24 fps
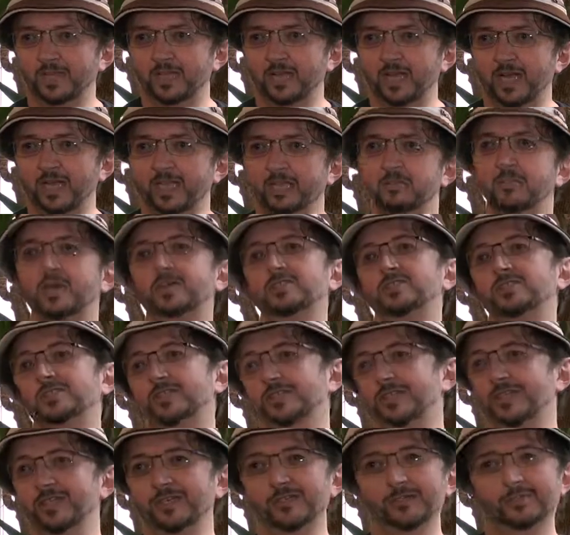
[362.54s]
à
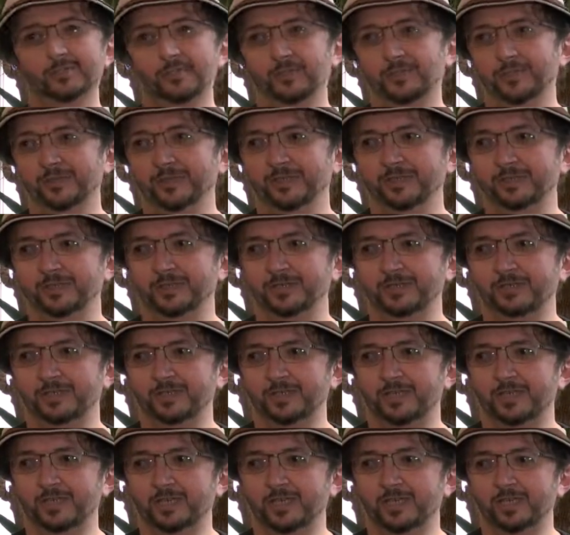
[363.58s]
imaginer le monde.
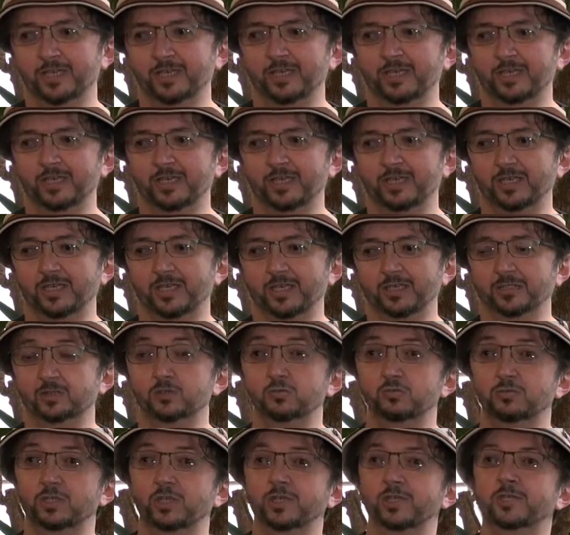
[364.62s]
Et
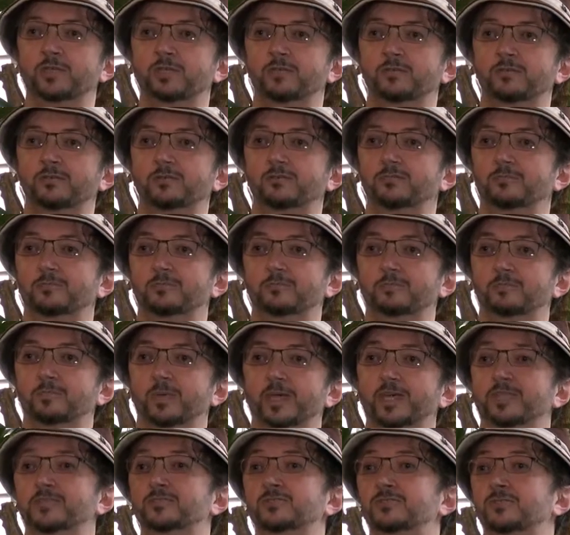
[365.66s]
soudain,
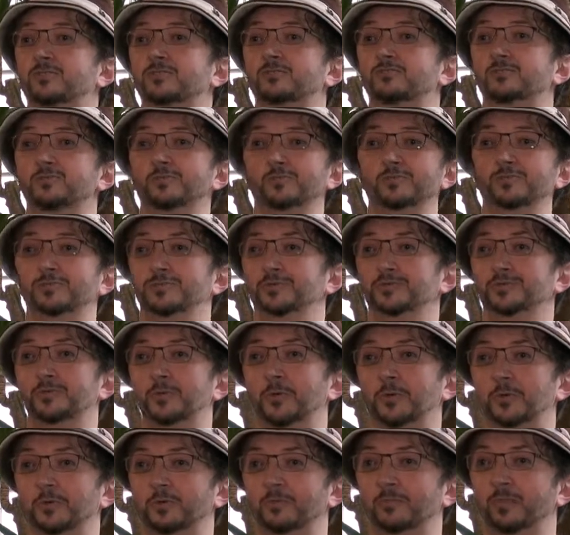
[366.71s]
presque du
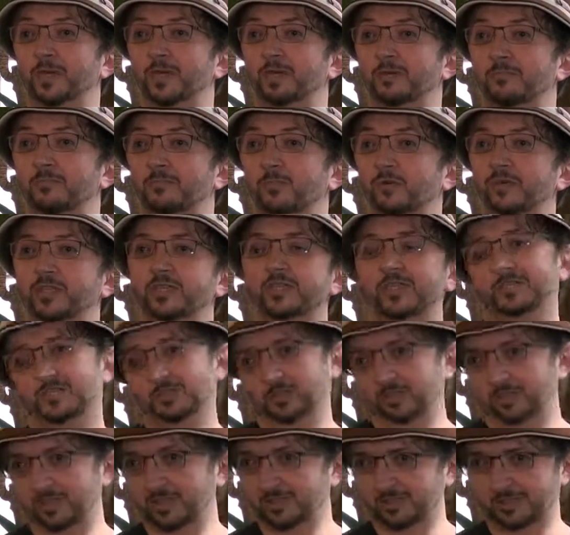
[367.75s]
jour au lendemain, mon état de
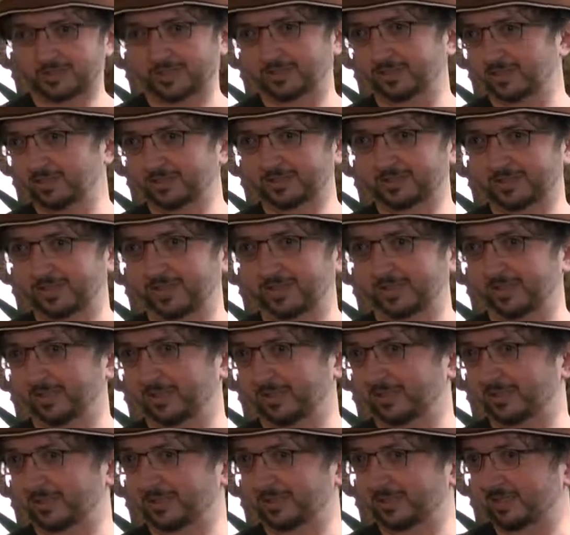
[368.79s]
santé
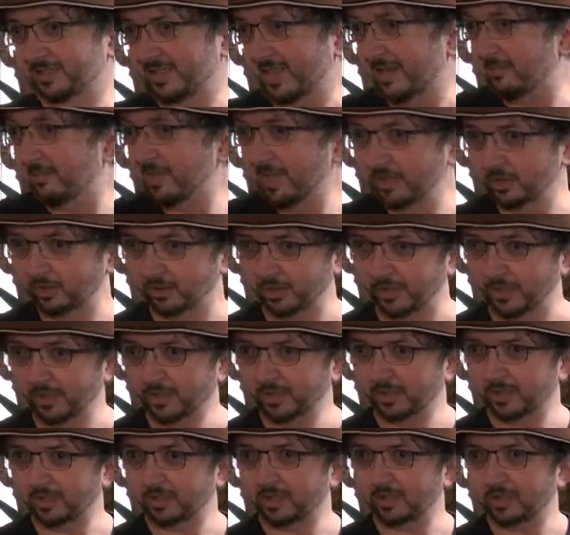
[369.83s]
s'est
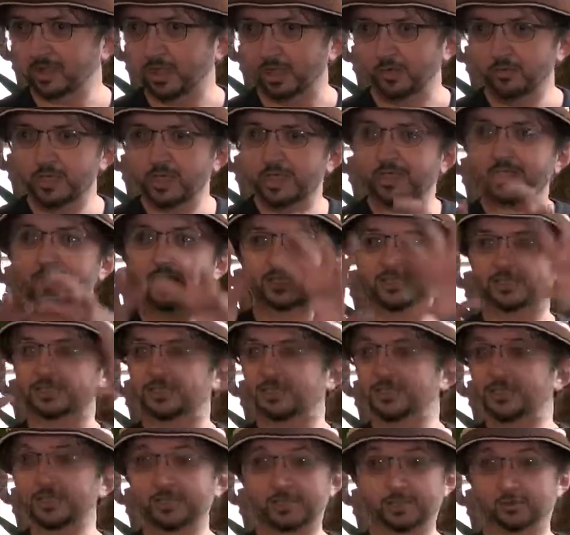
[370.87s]
amélioré. Il y a une
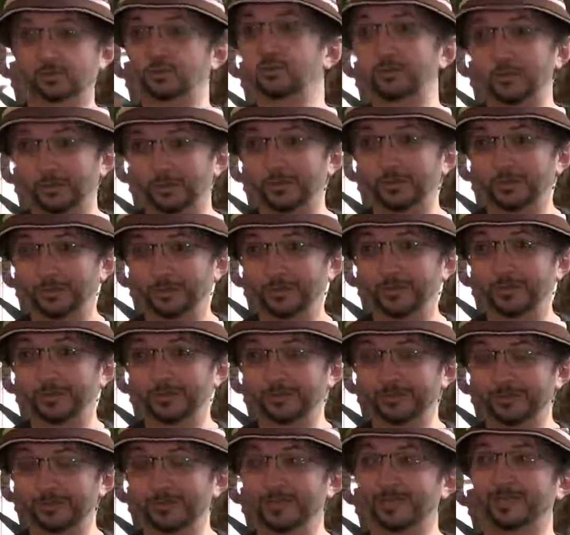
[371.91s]
éclaircie qui dure encore,
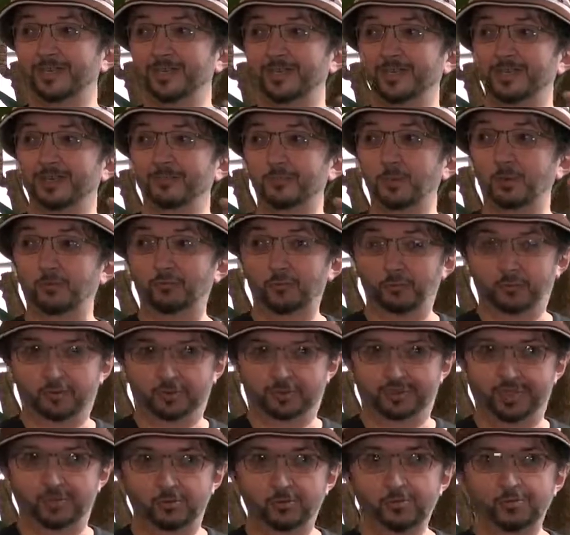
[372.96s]
pourvu que
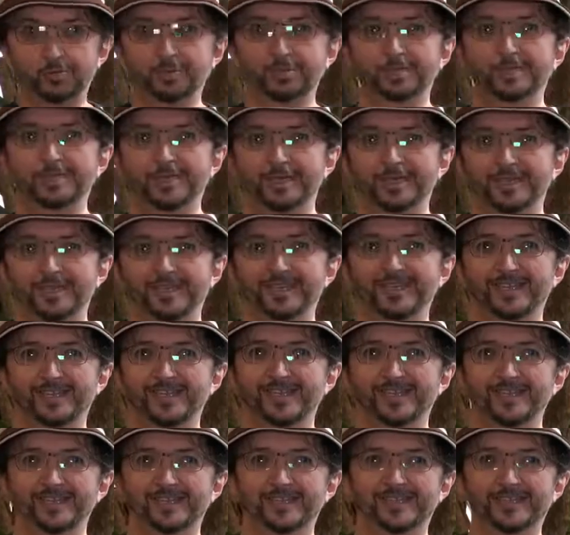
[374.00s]
ça dure.
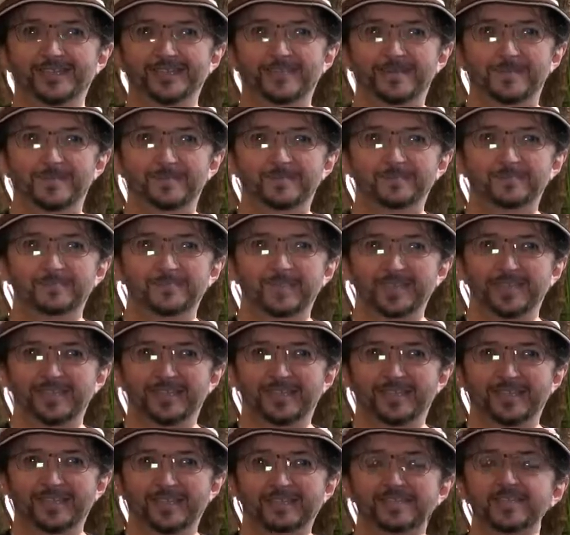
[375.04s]
Et euh,
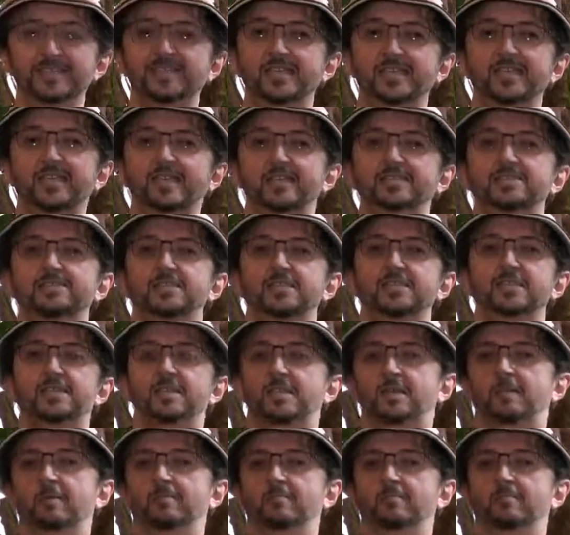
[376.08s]
et cette éclaircie